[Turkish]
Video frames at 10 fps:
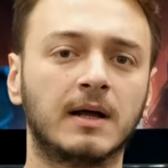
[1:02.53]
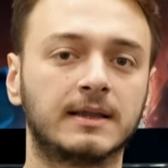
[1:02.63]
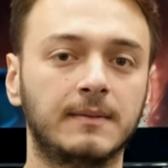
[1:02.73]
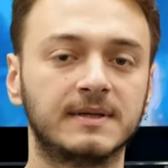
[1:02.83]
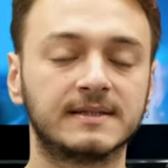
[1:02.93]

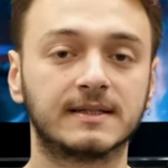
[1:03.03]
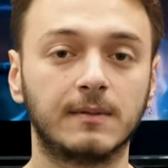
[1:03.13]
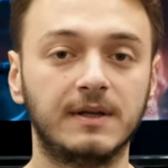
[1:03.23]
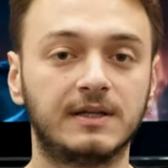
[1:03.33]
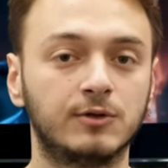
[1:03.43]
maddemiz
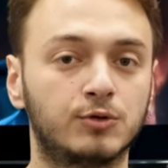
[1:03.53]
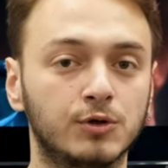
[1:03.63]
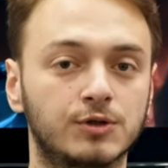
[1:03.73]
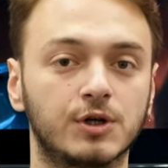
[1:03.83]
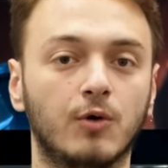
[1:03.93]
tabii ki
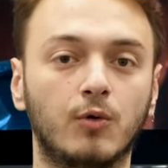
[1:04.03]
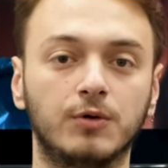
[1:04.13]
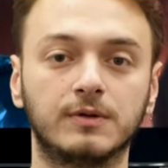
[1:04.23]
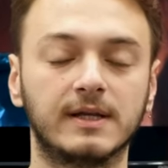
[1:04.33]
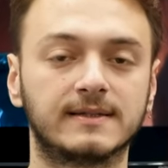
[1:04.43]
Türkçe
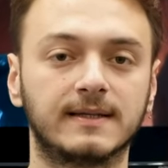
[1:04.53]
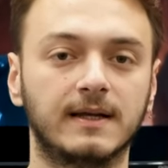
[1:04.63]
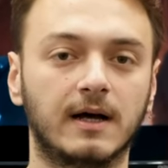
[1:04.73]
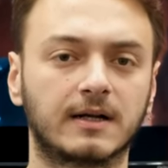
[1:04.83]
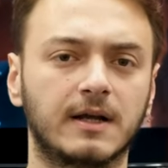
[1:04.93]
oyun
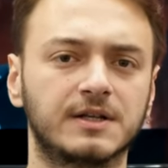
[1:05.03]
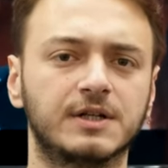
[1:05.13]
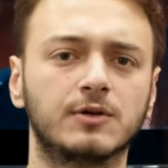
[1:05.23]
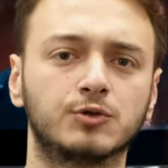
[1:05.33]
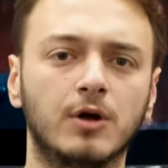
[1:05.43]
desteği
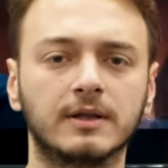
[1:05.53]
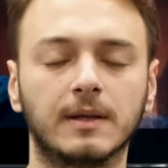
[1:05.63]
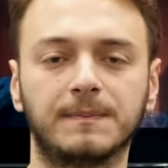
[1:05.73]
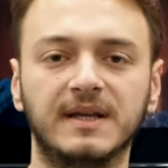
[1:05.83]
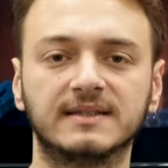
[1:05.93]
arkadaşlar. Şu
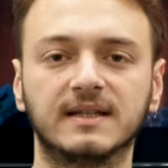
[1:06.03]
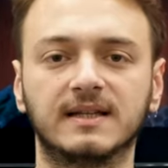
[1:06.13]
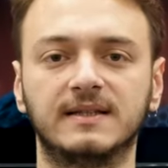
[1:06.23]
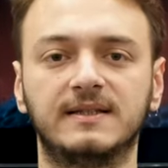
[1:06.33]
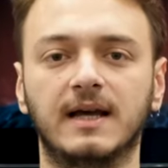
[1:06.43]
anda
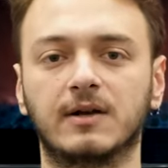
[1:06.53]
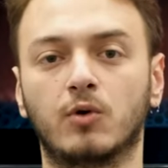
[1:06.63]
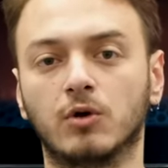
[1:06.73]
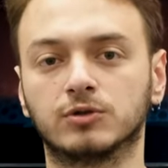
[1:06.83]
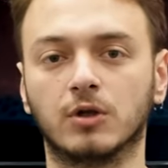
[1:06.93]
piyasadaki diğer
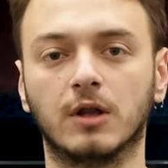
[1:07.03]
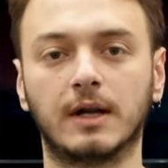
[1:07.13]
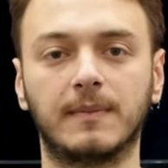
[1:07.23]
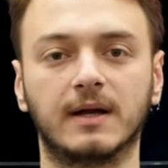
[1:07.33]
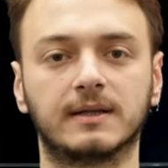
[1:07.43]

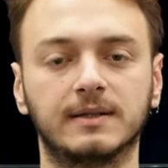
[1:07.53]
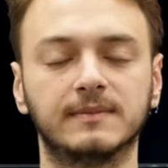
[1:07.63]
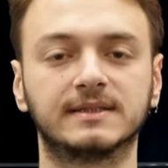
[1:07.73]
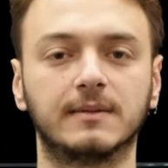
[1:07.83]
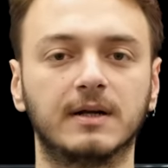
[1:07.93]
konsollara
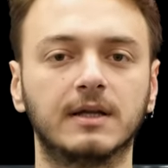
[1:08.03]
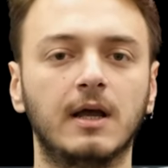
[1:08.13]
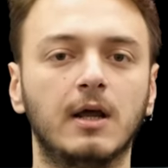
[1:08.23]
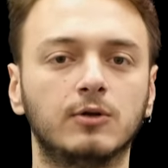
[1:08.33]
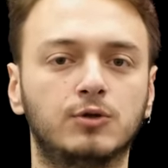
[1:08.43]
baktığımız zaman
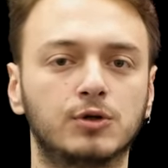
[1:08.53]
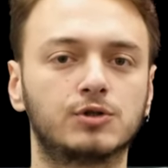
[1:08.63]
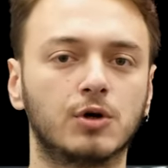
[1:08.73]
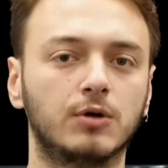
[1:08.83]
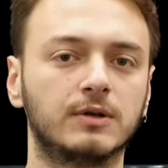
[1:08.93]

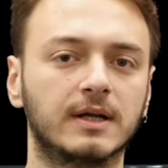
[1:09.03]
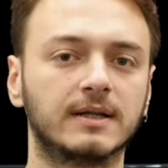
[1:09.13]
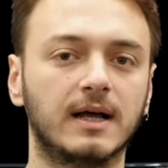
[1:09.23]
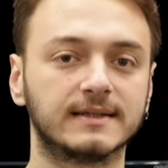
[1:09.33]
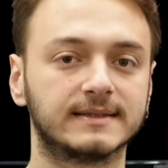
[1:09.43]
Türkçe
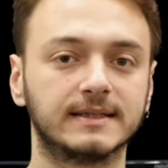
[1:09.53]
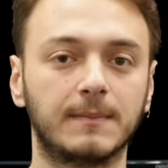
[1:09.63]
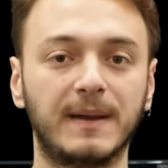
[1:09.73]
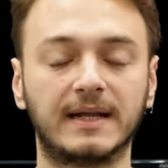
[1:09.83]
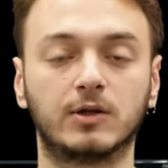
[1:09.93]
oyunların aslında
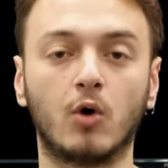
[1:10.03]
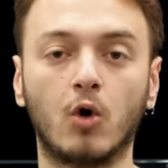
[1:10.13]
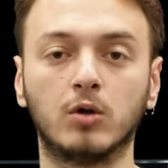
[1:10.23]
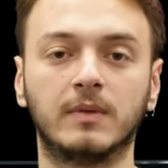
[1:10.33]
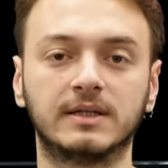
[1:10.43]
pek de
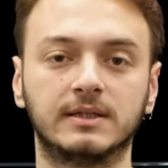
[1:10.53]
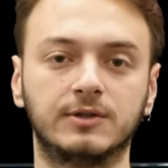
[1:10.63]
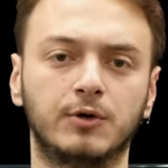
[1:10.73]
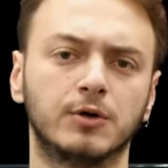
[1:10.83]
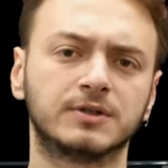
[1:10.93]
olmadığını
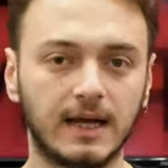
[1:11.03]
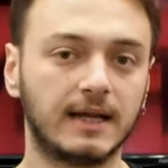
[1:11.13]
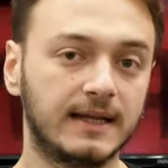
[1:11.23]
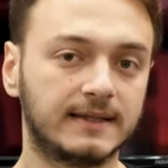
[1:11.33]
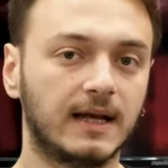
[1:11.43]
görüyoruz.
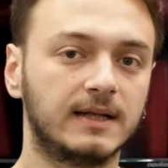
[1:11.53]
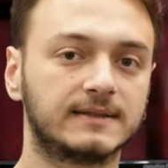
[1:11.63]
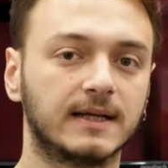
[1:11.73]
Yani yeterli